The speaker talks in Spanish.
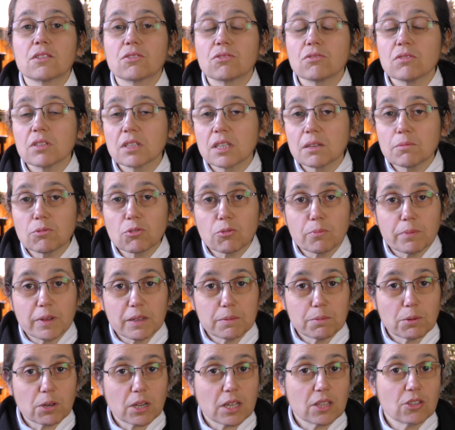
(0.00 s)
tú no te
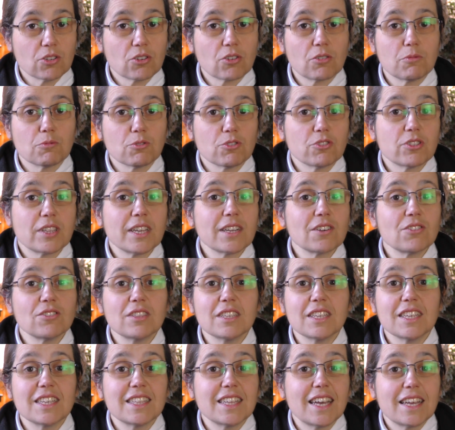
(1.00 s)
preocupes porque como no tengo
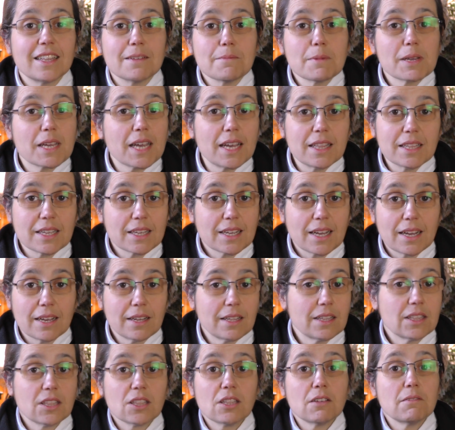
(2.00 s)
ni idea de mecánica,
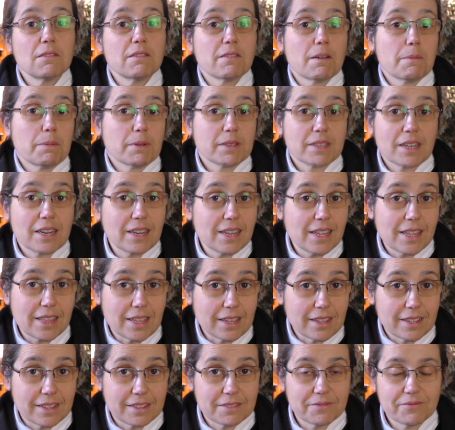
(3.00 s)
no me va a pasar
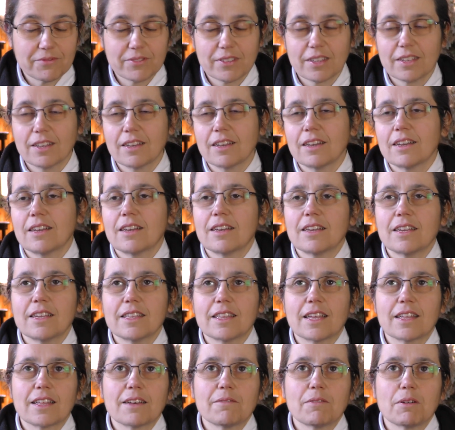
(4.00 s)
nada. Y
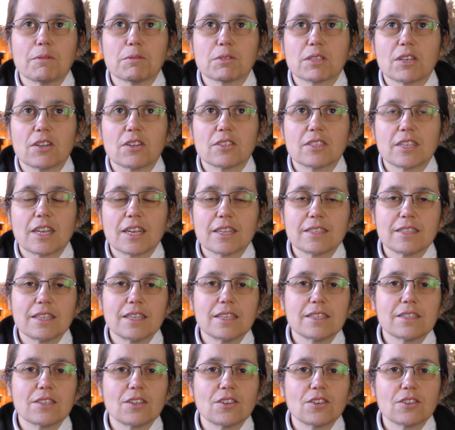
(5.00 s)
nada, vamos a los
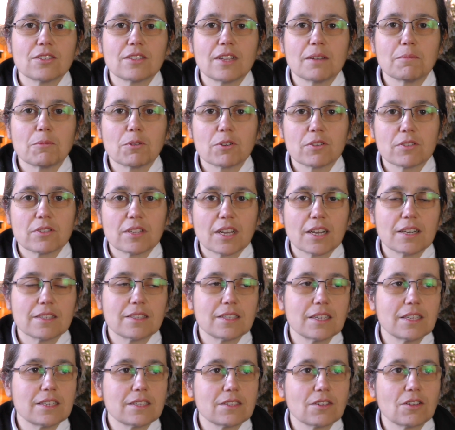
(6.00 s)
ejercicios, damos los
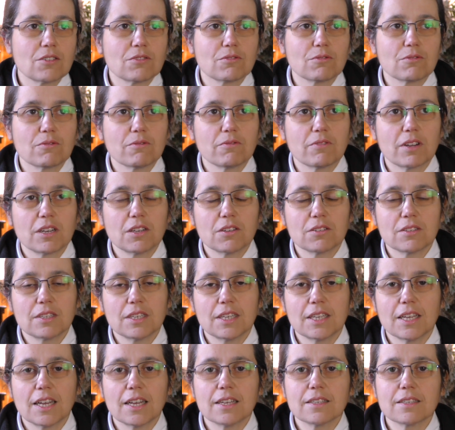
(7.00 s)
ejercicios son varios
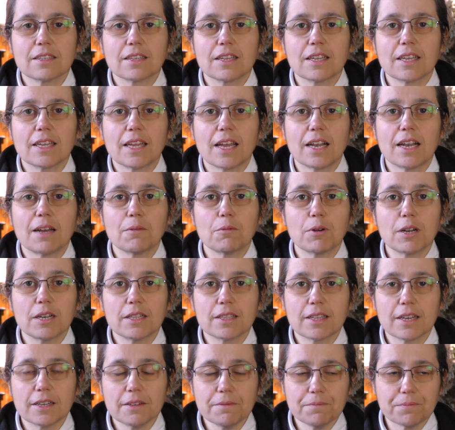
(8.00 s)
días y a la
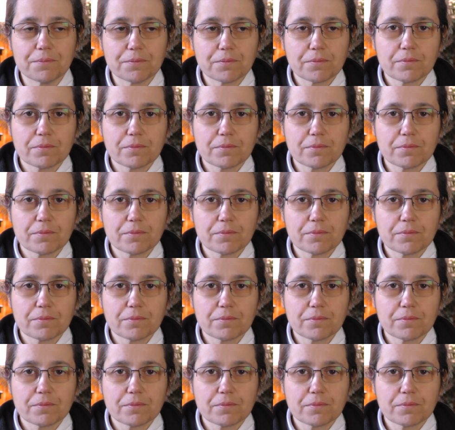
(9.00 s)
vuelta